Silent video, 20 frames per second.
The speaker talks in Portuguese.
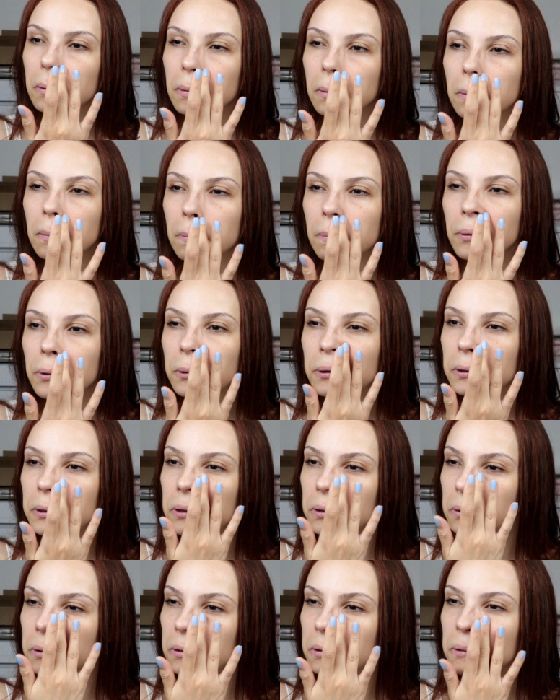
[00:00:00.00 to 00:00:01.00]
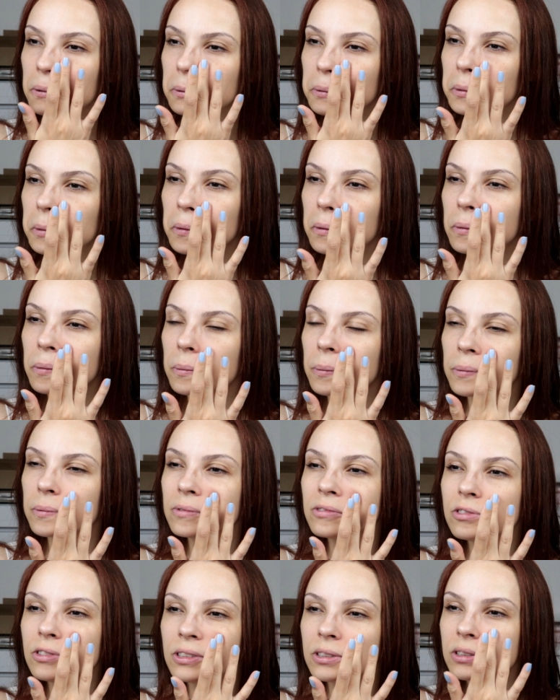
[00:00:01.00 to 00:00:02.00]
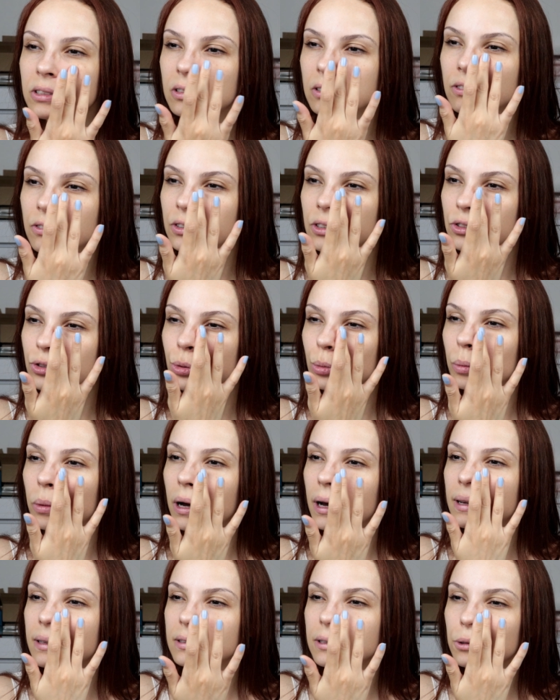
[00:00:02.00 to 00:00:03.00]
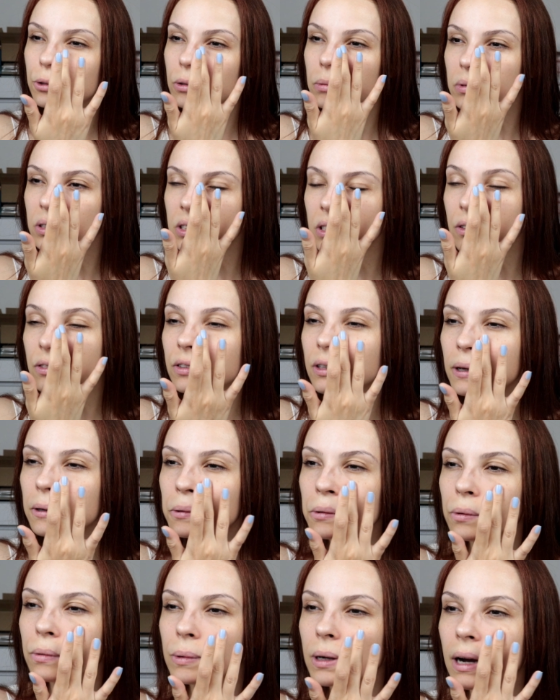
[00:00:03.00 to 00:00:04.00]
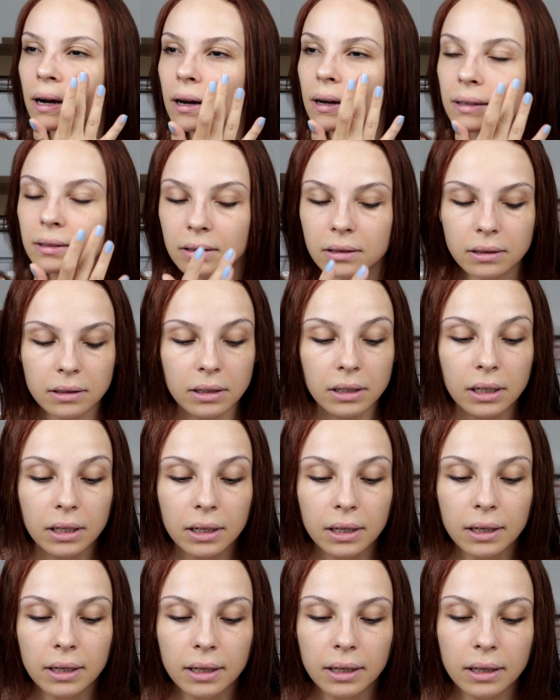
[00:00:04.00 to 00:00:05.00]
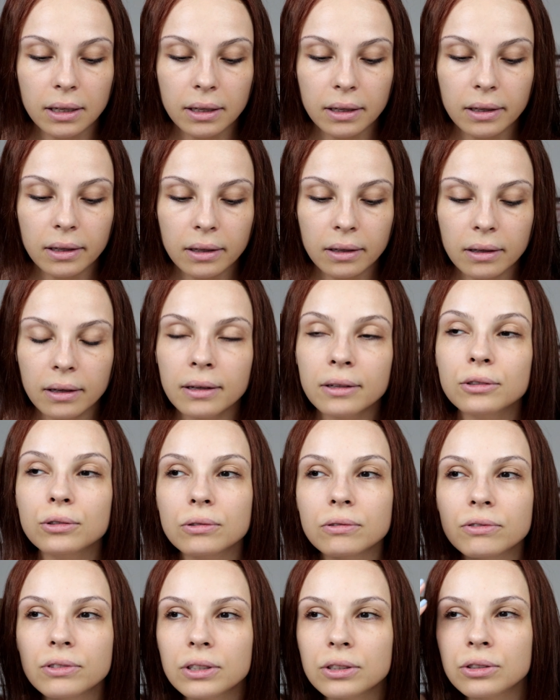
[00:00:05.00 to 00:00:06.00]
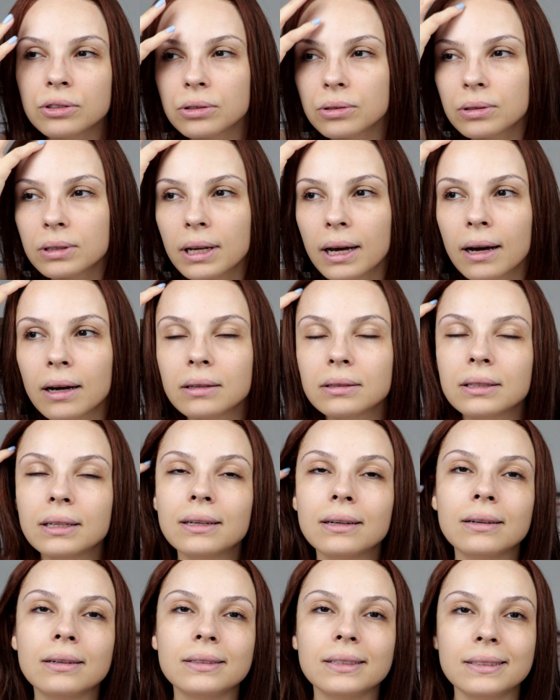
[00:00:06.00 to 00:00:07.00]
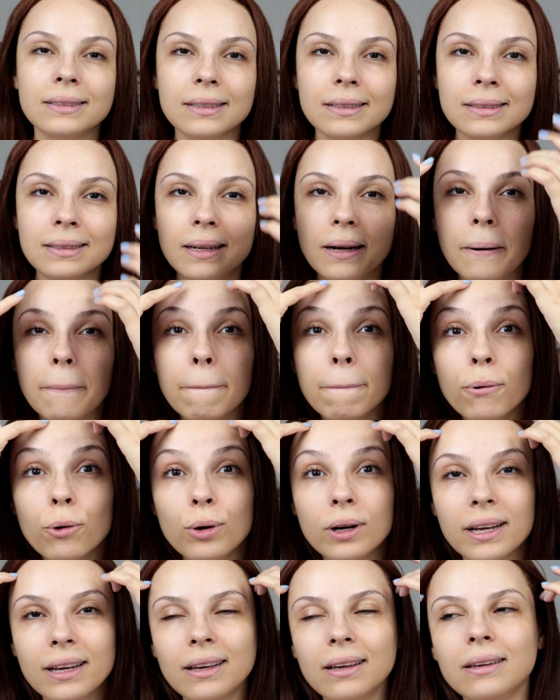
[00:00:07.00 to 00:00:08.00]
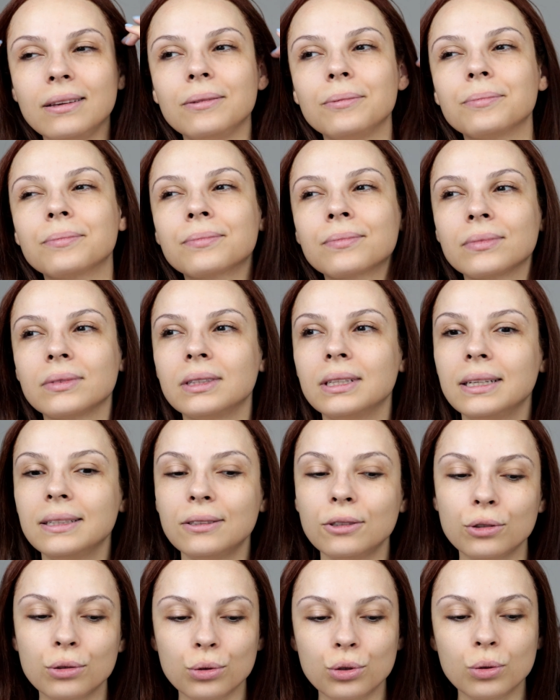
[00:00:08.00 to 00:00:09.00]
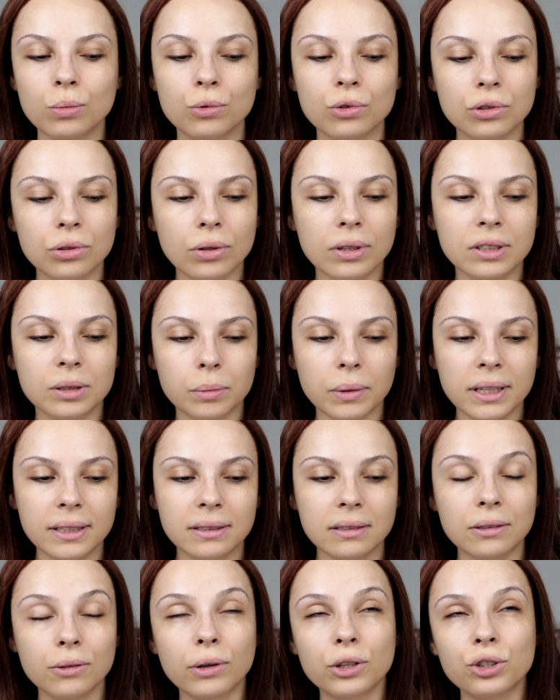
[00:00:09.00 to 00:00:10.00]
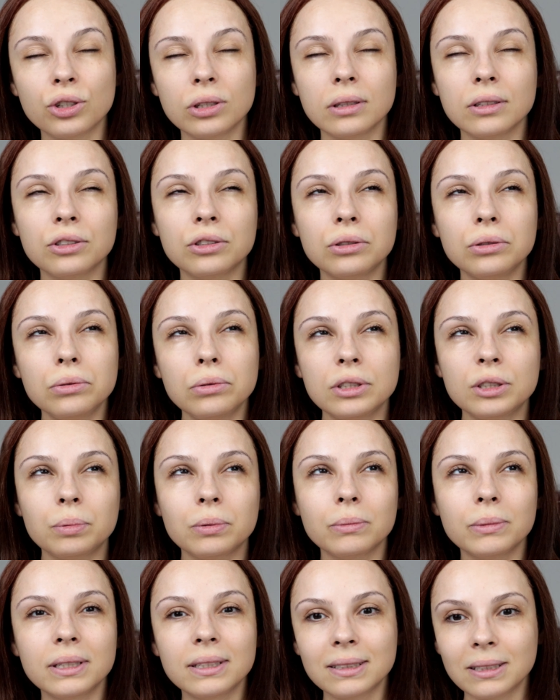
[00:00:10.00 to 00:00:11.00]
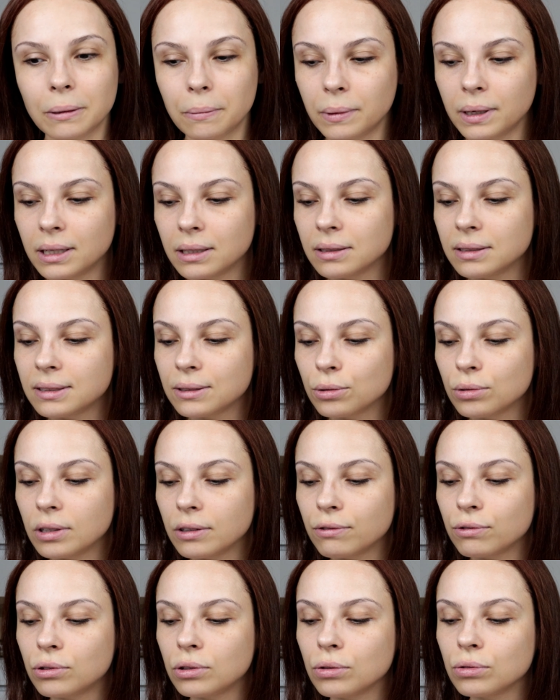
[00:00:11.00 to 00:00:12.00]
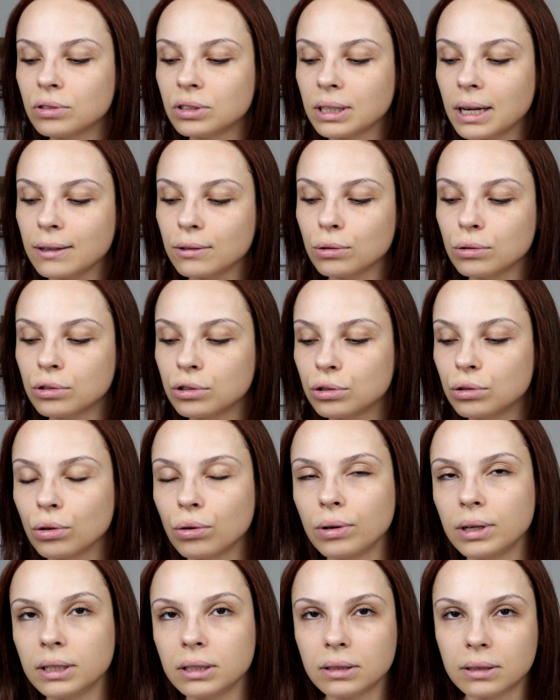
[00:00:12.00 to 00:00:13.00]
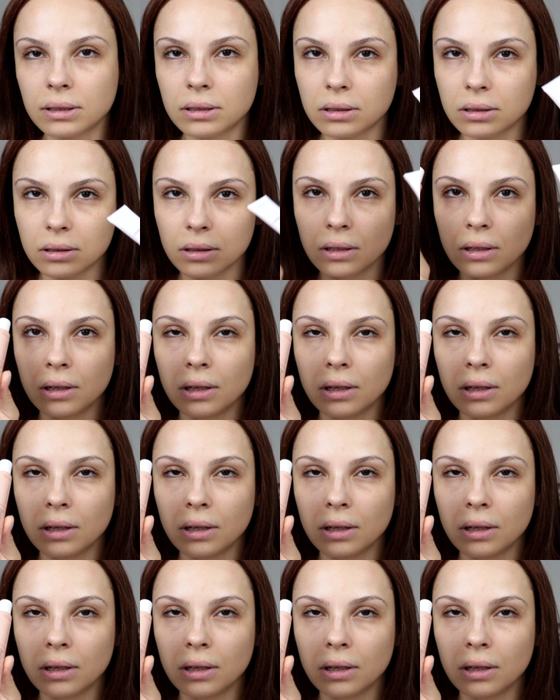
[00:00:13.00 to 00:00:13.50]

um pouquinho visíveis demais, eu comecei a ficar encucada e resolvi adicionar na necessaire. Porém, nesses últimos dois meses, eu acho que nas duas primeiras semanas eu devo ter usado os dois.